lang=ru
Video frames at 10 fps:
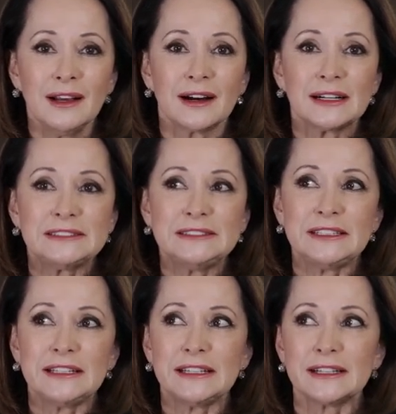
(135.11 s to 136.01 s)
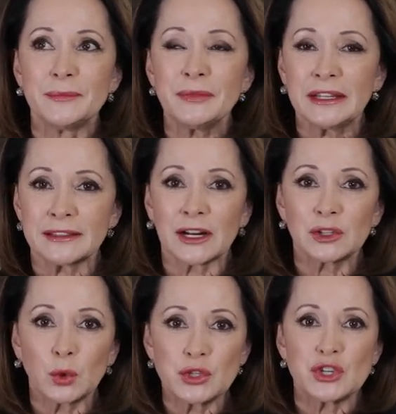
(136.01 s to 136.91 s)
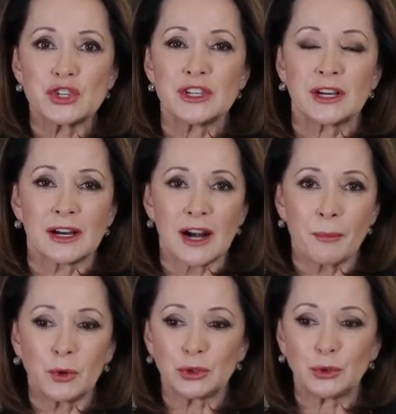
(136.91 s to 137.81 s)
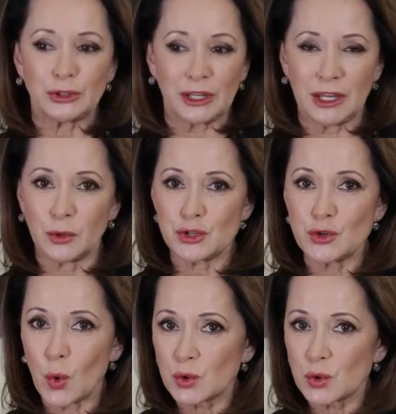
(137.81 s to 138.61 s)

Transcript: где так точечно работают такие очень